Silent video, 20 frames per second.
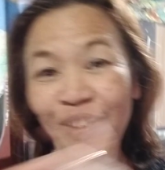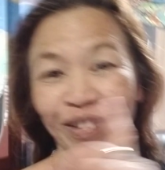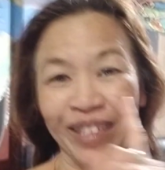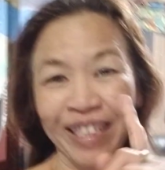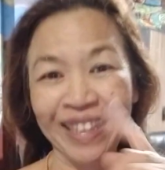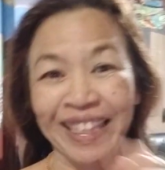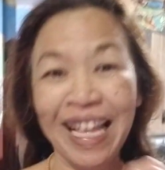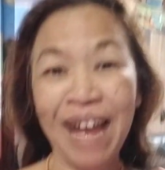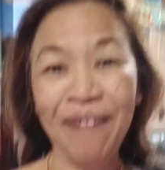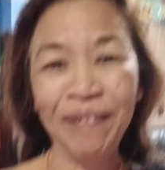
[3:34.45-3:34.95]
รอ
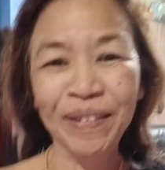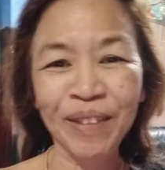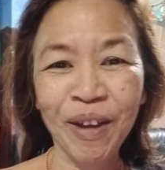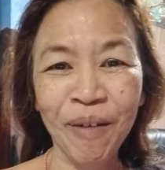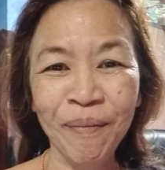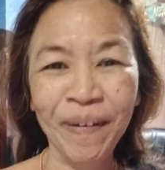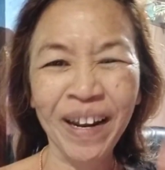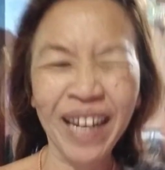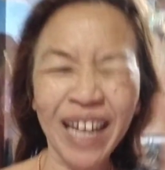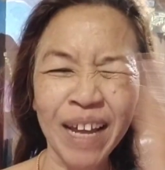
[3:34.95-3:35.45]
ติดตามกันต่
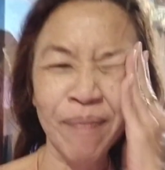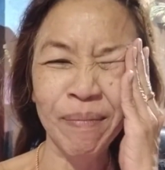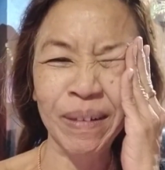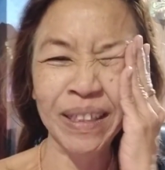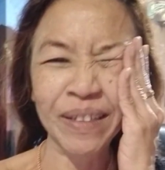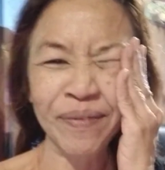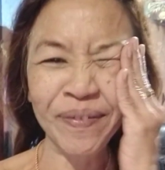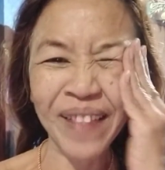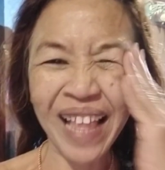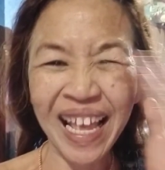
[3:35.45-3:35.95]
อไปแล้วกัน
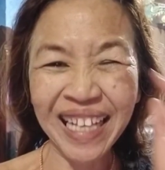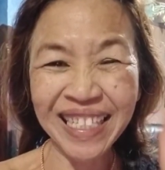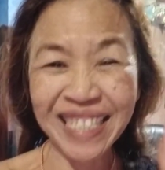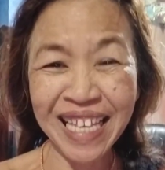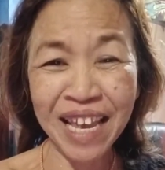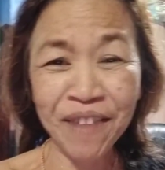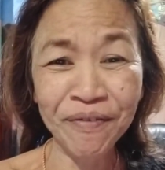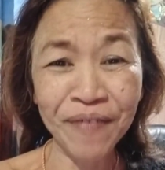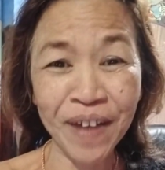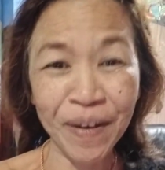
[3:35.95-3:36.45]
Butterfly J
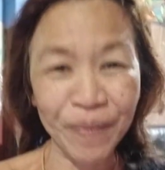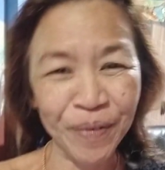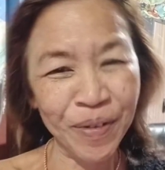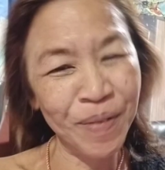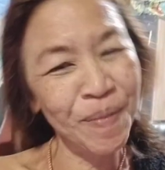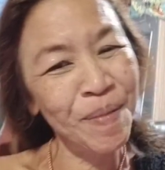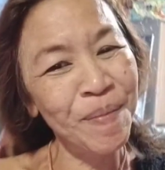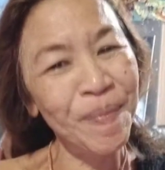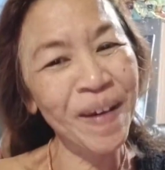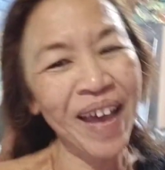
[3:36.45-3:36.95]
ฝากมา
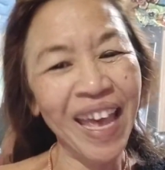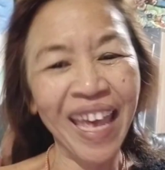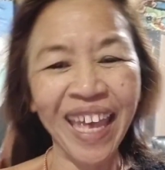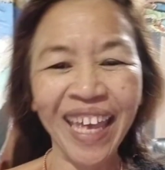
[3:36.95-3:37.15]
ด้วยไมไป